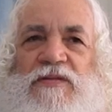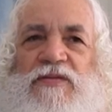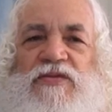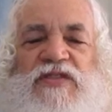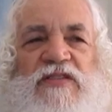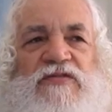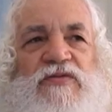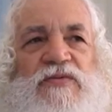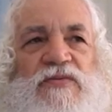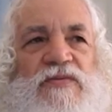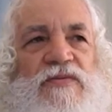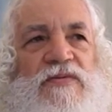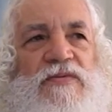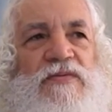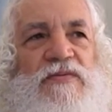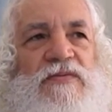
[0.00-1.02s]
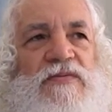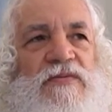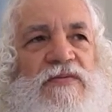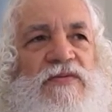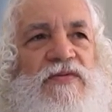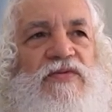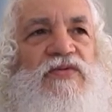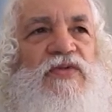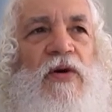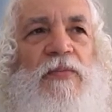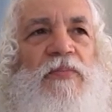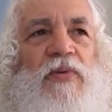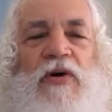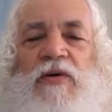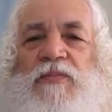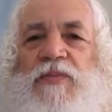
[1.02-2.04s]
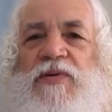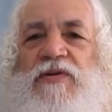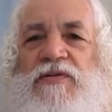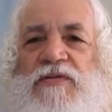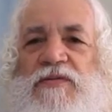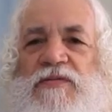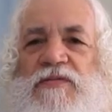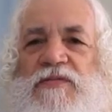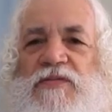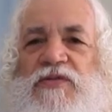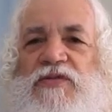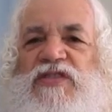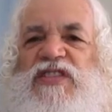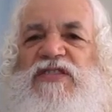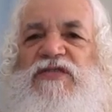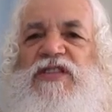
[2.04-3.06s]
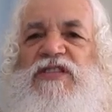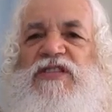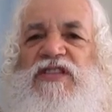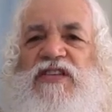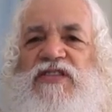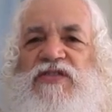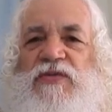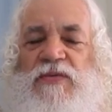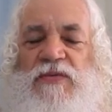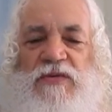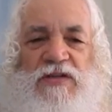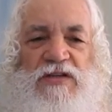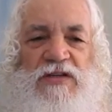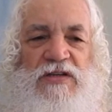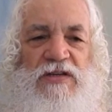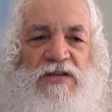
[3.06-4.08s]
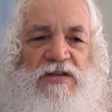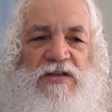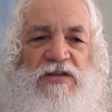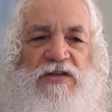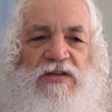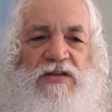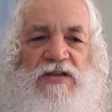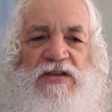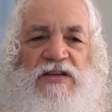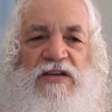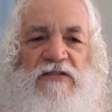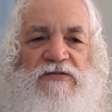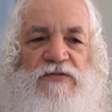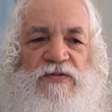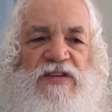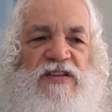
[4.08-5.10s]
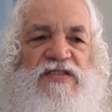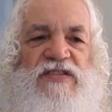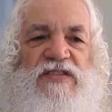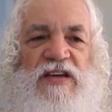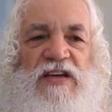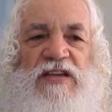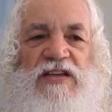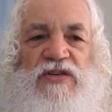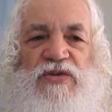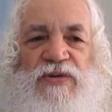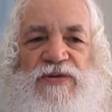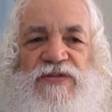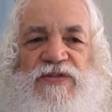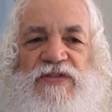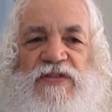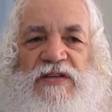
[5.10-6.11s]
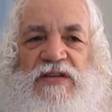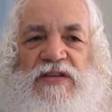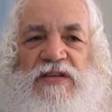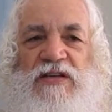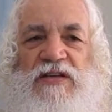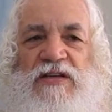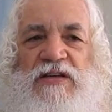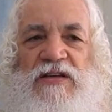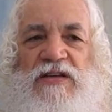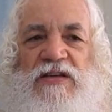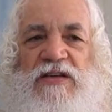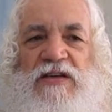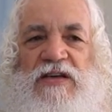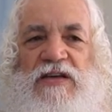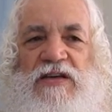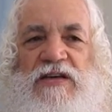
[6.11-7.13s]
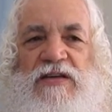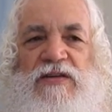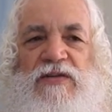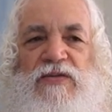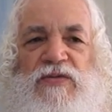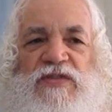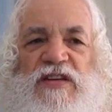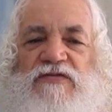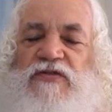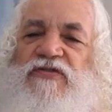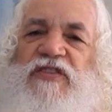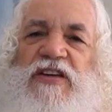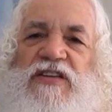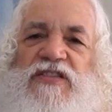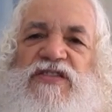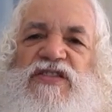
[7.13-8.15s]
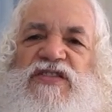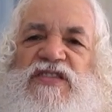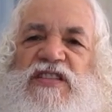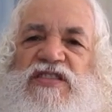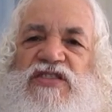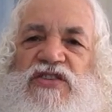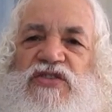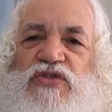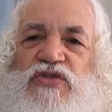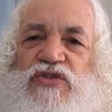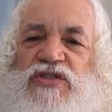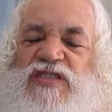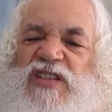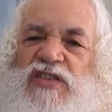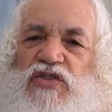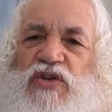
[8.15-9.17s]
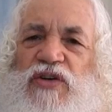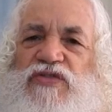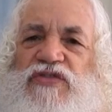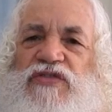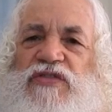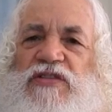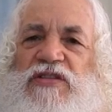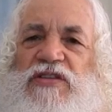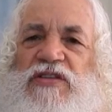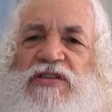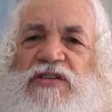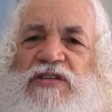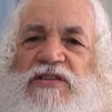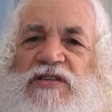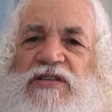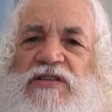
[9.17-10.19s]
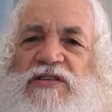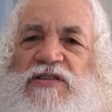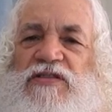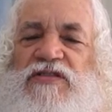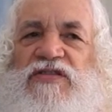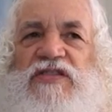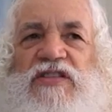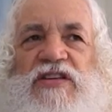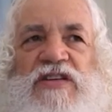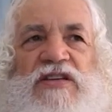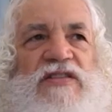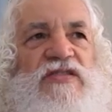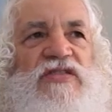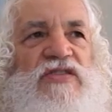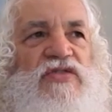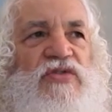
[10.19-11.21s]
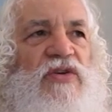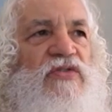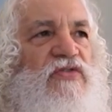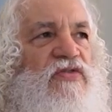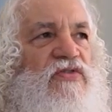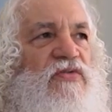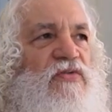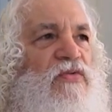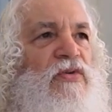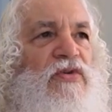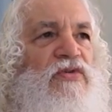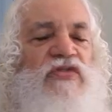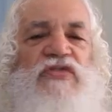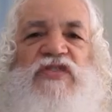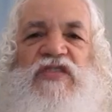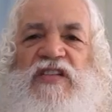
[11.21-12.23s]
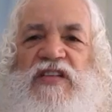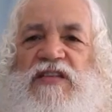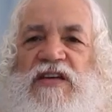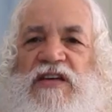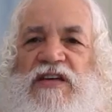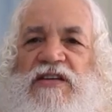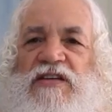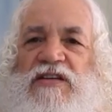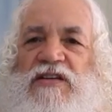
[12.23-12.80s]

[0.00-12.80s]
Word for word: Nous avons tout un peuple, une civilisation, qui avons désiré des choses. Et nous avons fait exister ces choses. ces choses sont nos sociétés.